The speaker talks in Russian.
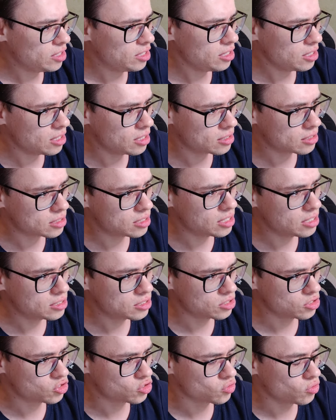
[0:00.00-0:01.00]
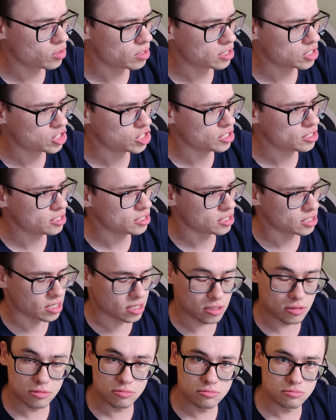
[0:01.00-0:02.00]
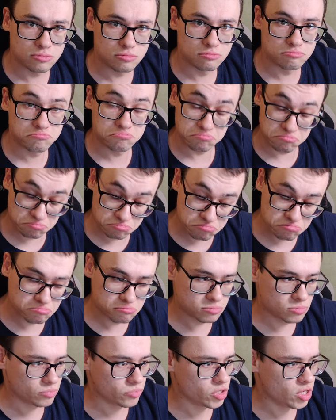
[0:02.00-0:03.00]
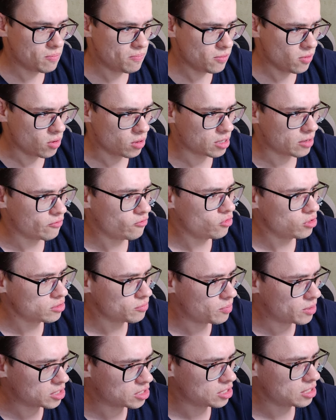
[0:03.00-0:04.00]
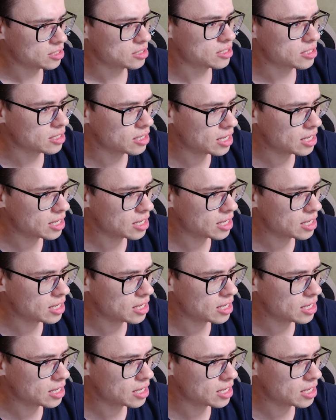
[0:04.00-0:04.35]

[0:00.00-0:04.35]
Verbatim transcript: и RTX 4060. Неплохо, вот, пожалуйста,